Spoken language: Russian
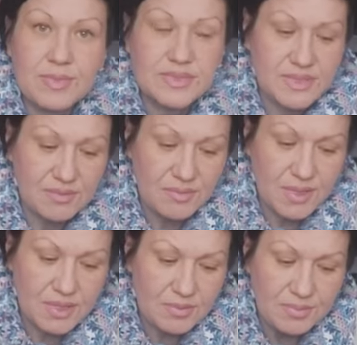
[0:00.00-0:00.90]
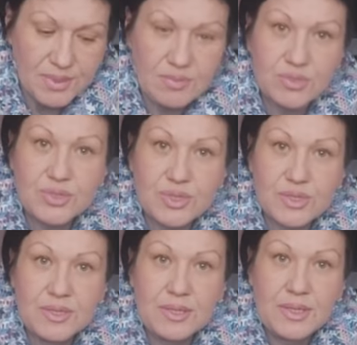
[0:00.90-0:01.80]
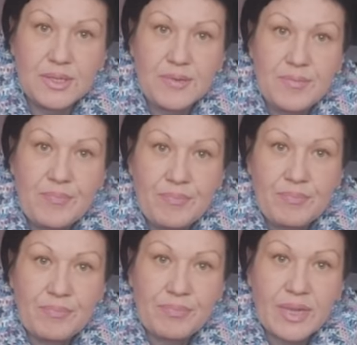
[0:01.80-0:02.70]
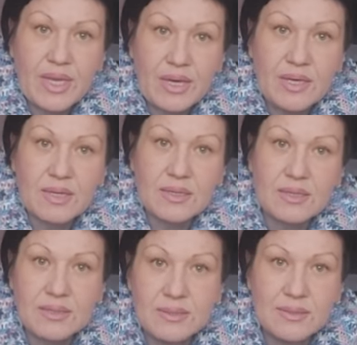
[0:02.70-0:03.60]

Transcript: с заявлением, потому что я как